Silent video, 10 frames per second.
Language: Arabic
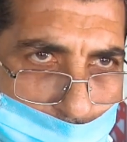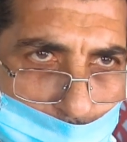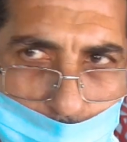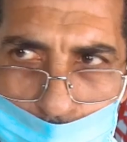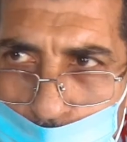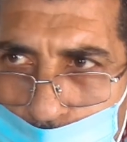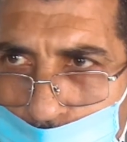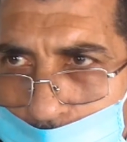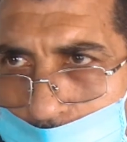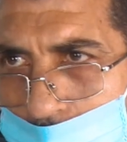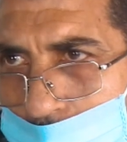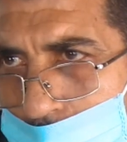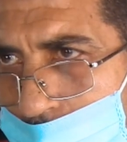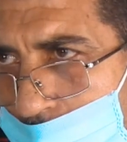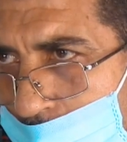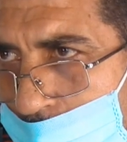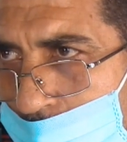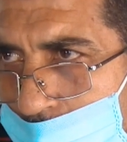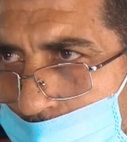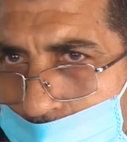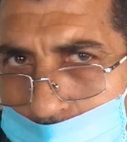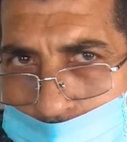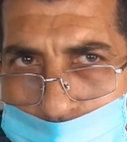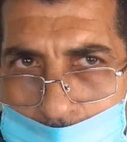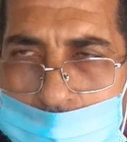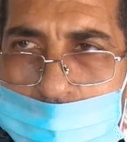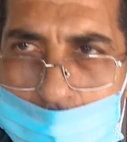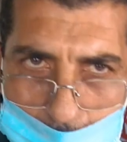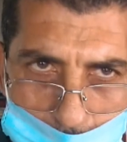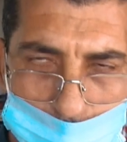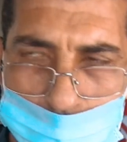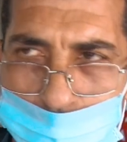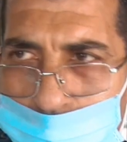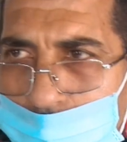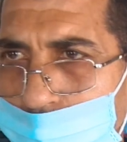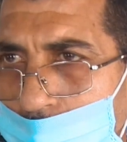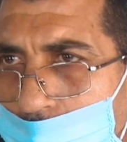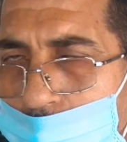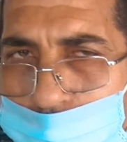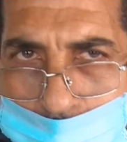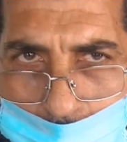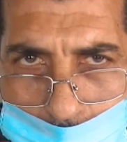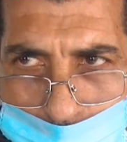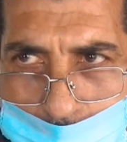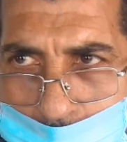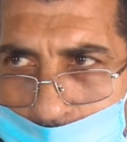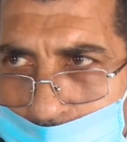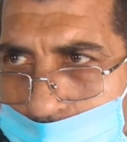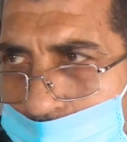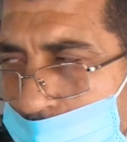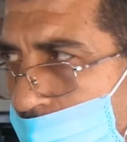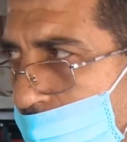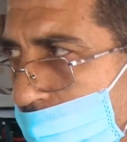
بطرق اللي هي آه، مع احترام بطبيعه الحال واحترام آه،